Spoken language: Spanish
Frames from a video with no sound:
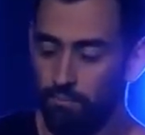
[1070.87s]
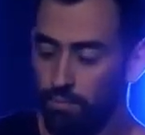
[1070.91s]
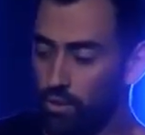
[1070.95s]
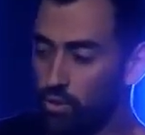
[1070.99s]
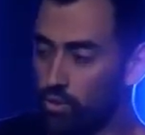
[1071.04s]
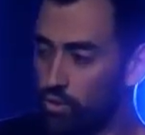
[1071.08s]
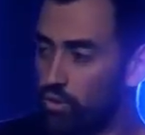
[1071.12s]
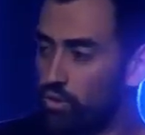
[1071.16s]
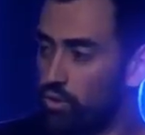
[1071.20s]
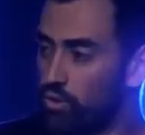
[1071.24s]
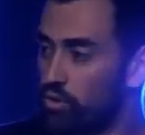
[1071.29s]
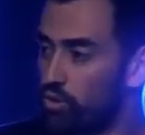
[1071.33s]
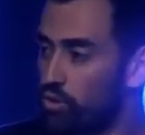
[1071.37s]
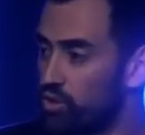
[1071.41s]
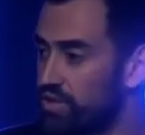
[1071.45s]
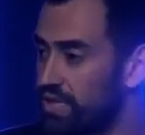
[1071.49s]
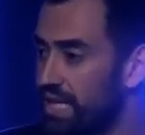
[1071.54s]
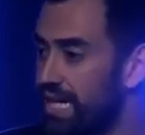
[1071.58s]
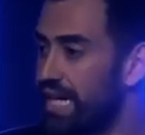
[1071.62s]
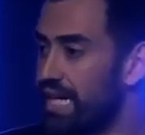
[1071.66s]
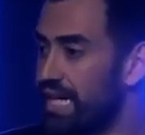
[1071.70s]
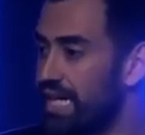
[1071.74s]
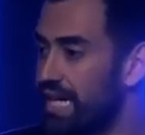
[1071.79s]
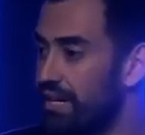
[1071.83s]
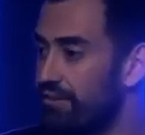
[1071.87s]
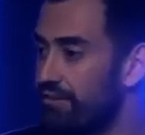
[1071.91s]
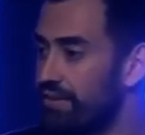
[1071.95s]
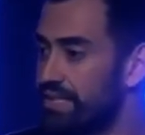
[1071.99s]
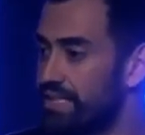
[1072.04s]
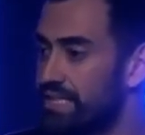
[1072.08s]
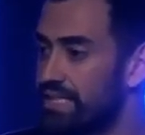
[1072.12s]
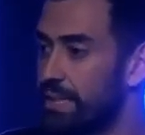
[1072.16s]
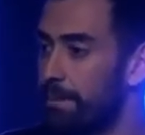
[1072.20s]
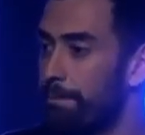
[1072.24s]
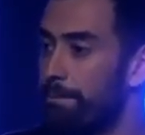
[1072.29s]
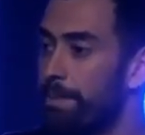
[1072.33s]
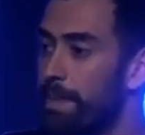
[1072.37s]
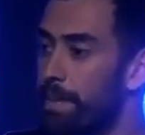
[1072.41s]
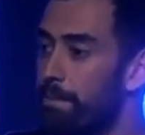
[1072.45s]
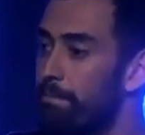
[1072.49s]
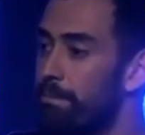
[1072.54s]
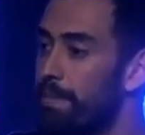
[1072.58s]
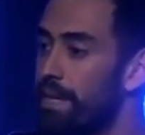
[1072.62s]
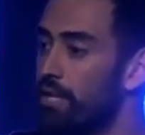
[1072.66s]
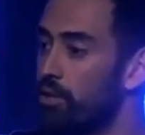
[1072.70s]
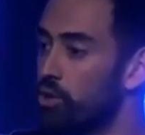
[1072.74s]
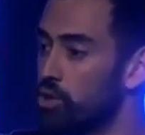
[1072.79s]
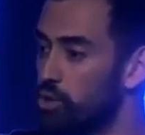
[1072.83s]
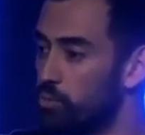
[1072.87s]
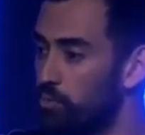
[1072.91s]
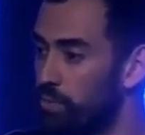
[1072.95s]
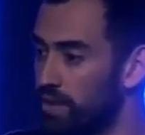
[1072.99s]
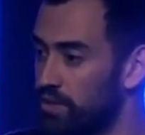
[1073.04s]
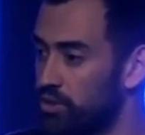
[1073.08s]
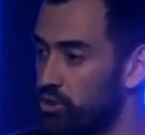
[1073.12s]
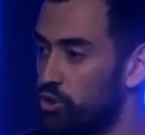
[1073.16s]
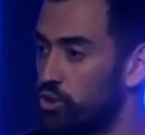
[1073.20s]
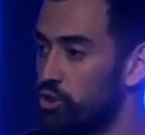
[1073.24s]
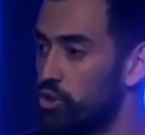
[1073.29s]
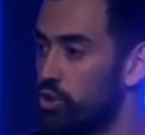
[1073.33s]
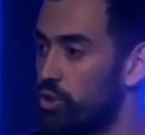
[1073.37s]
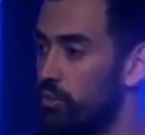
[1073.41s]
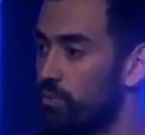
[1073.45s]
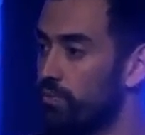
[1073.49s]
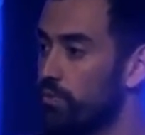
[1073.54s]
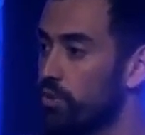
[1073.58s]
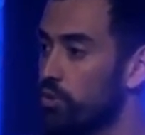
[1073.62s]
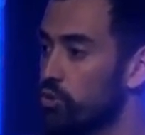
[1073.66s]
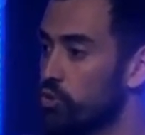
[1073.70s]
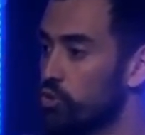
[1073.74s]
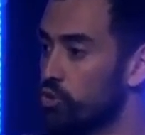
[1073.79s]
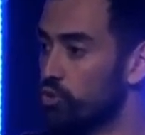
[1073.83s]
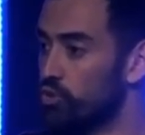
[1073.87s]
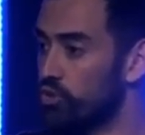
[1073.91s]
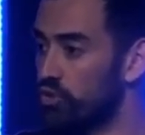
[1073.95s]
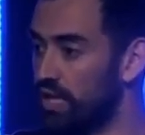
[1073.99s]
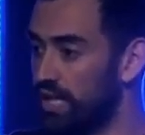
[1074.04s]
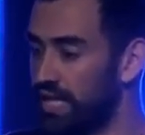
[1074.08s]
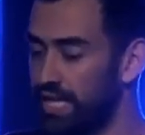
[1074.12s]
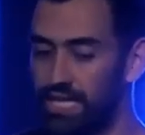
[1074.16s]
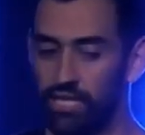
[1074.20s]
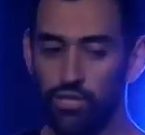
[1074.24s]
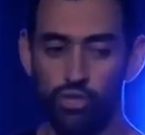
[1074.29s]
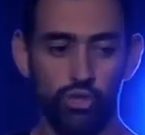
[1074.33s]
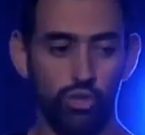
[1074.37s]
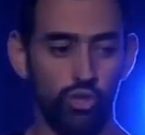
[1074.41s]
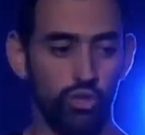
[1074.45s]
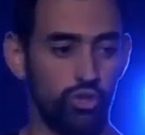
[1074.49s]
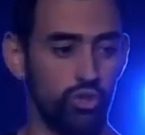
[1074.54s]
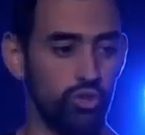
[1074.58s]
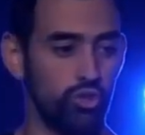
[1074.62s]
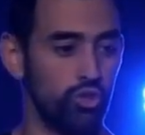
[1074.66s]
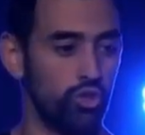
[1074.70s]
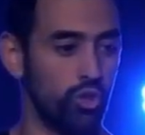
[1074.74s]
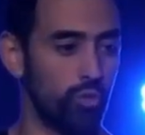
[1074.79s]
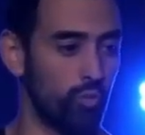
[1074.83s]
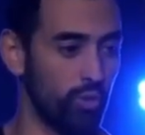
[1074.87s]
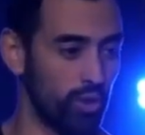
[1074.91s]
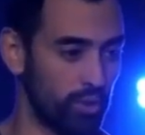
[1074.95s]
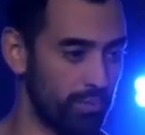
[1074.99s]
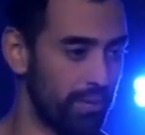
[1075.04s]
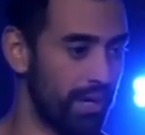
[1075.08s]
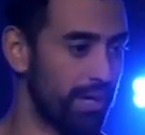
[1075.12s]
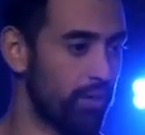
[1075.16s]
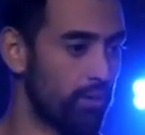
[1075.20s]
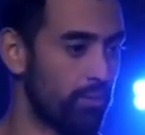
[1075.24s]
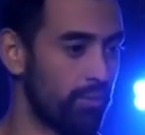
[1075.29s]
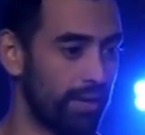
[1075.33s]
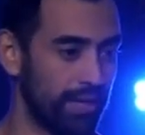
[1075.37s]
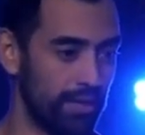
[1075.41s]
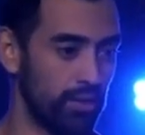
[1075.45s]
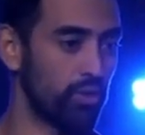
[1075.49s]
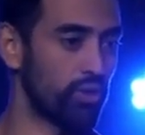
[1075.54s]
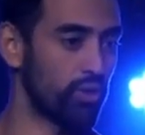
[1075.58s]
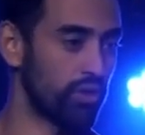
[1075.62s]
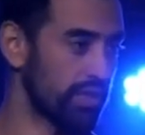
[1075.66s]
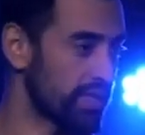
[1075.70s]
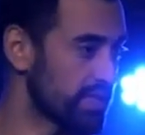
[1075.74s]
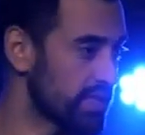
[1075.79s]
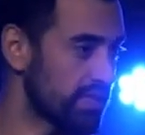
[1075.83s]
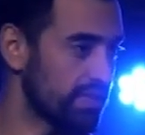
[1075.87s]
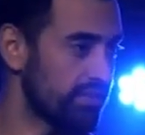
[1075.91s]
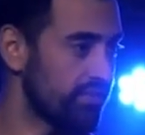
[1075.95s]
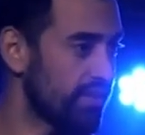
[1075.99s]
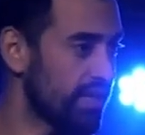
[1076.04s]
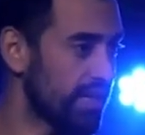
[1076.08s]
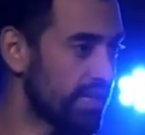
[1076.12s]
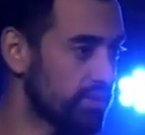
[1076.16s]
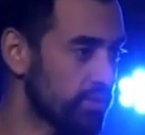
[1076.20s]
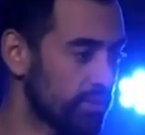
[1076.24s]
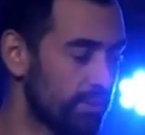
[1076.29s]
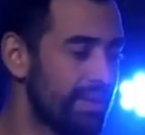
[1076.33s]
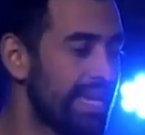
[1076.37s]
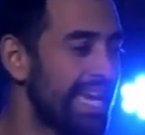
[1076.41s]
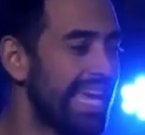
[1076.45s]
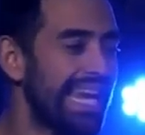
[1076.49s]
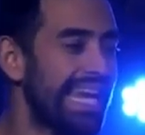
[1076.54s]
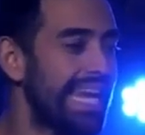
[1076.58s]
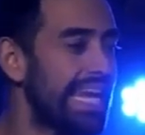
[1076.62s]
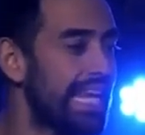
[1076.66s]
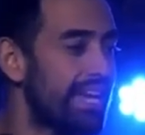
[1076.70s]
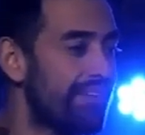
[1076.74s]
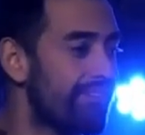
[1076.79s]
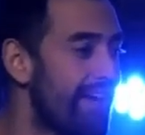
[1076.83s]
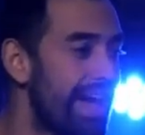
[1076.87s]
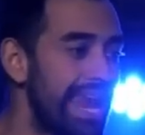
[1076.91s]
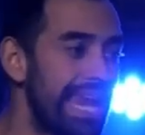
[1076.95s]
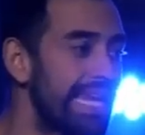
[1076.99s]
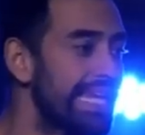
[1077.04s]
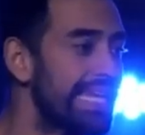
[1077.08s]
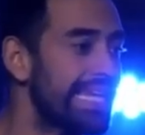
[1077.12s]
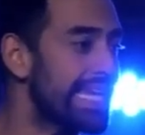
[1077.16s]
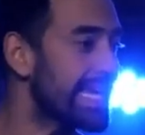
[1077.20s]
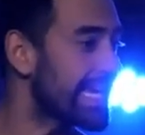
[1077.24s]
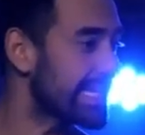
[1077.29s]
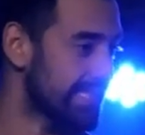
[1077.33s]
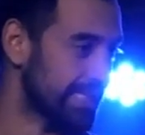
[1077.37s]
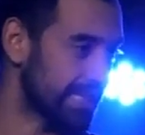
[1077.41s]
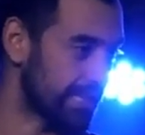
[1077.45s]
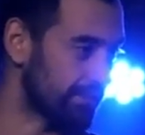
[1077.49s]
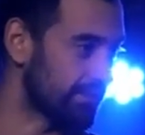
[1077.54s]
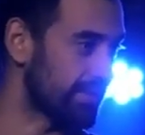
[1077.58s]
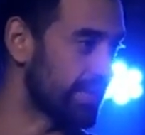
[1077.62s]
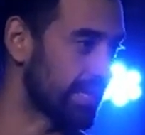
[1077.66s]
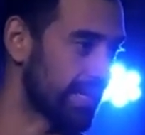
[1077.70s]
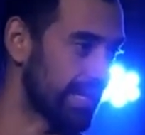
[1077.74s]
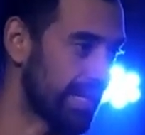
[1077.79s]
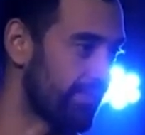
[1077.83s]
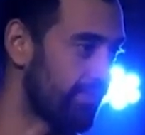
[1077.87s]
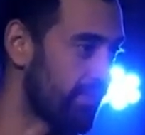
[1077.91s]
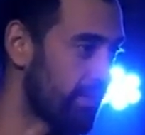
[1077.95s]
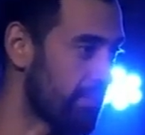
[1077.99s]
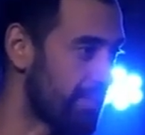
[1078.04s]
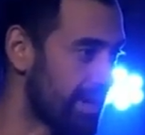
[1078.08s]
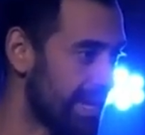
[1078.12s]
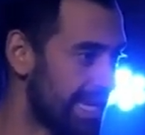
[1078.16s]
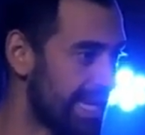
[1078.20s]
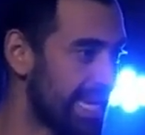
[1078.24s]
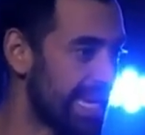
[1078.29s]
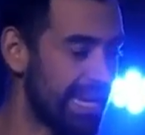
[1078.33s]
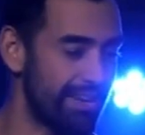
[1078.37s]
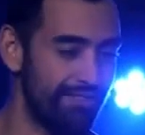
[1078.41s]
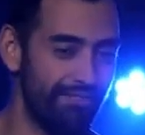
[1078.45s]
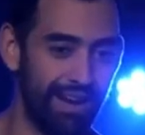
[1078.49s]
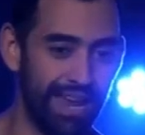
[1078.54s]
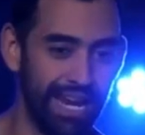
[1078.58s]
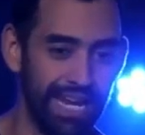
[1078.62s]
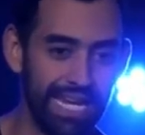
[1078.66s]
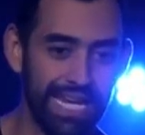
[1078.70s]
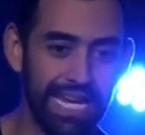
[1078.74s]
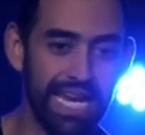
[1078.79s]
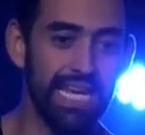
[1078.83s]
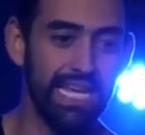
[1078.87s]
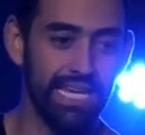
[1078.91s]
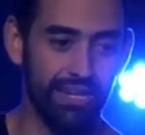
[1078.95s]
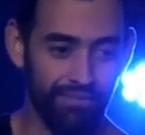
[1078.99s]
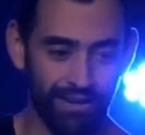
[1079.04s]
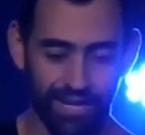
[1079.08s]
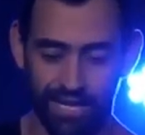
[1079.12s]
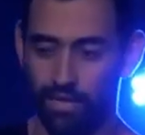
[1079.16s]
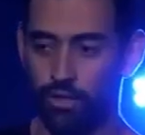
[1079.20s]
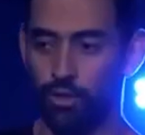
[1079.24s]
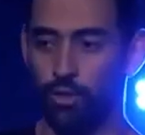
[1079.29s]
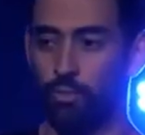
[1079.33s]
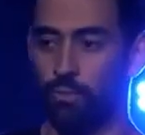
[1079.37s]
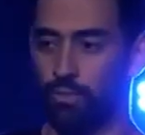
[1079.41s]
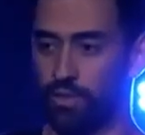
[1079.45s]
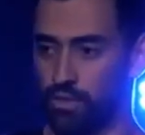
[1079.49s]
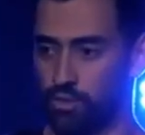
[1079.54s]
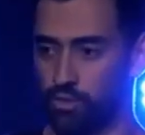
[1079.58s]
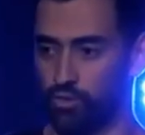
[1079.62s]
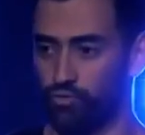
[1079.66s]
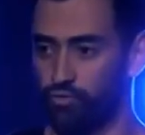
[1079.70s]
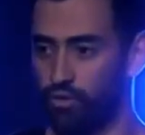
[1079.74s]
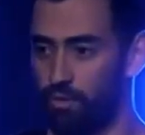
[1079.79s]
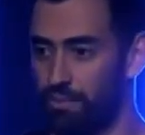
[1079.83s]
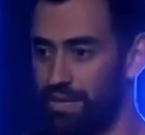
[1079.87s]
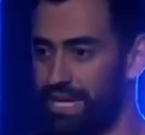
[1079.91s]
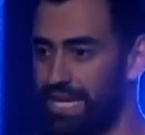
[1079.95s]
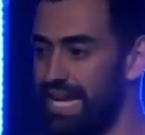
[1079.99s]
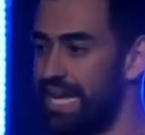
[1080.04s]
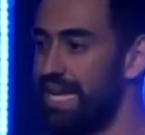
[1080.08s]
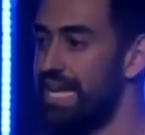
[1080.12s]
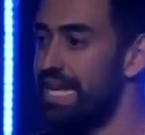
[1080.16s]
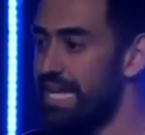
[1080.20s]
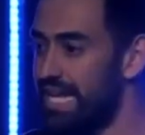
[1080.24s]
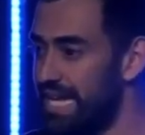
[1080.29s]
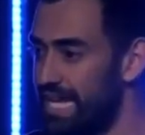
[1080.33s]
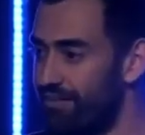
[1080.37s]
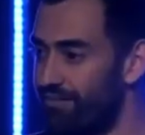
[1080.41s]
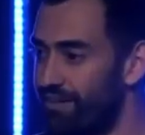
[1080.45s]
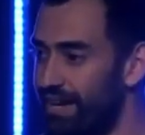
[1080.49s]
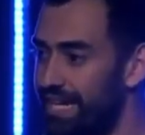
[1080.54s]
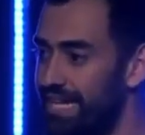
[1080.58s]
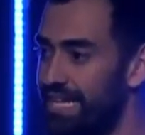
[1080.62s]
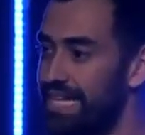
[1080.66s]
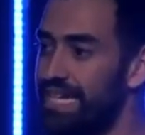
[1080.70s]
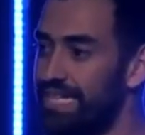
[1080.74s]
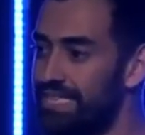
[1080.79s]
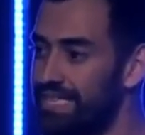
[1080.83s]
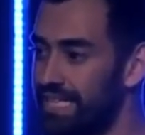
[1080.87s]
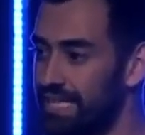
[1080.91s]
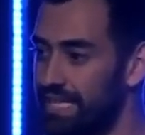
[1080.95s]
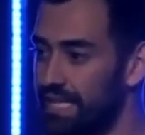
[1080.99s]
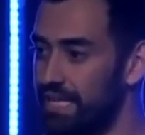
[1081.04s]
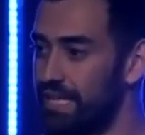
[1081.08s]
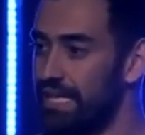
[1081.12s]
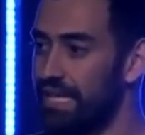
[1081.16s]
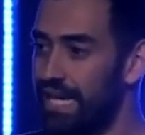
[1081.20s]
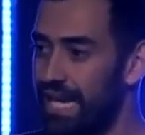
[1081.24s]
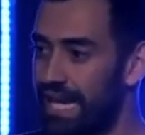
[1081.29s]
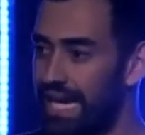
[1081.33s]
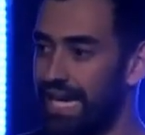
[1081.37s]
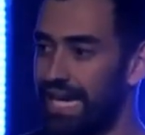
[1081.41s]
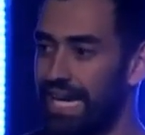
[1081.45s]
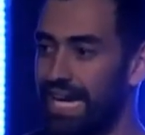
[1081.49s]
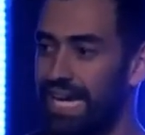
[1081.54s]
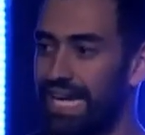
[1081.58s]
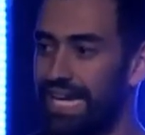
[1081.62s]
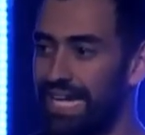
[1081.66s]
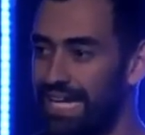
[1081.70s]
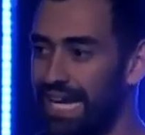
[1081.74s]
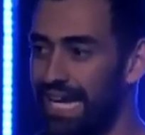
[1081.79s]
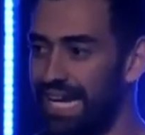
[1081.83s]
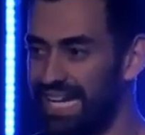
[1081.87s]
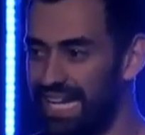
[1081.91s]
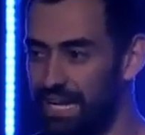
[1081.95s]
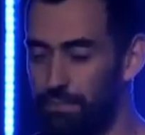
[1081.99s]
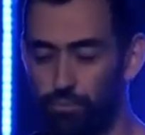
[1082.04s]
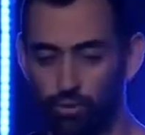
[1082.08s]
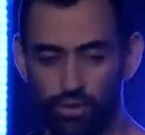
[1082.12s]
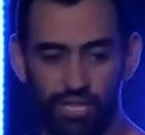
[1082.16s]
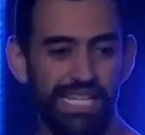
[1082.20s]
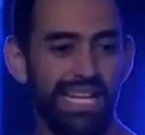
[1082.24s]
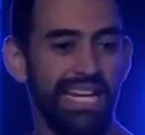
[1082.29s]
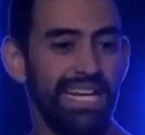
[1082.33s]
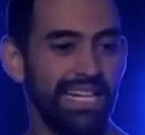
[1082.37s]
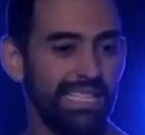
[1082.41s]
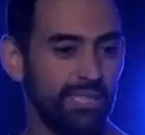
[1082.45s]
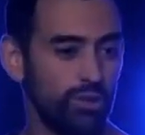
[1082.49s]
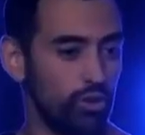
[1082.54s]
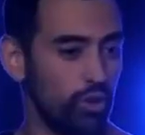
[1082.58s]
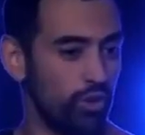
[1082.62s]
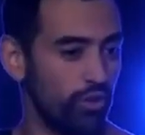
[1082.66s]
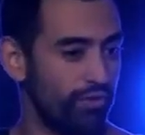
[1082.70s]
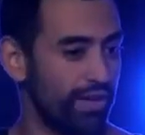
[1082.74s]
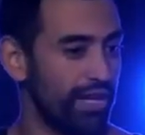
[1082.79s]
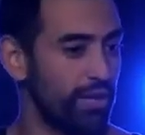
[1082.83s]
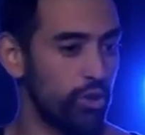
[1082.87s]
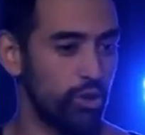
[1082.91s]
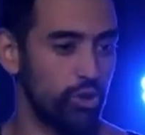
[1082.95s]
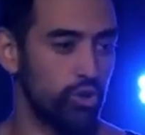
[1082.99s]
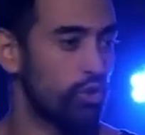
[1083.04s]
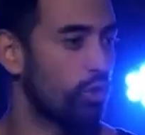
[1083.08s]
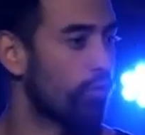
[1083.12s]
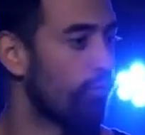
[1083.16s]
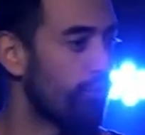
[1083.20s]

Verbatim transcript: pero nos da la clave, dice, menospreció sus derechos como hermano mayor. ¿Qué significa eso? Le valía servir en la familia, le valía llevar el nombre de su familia, le valía ser eh, el, que podría resolver los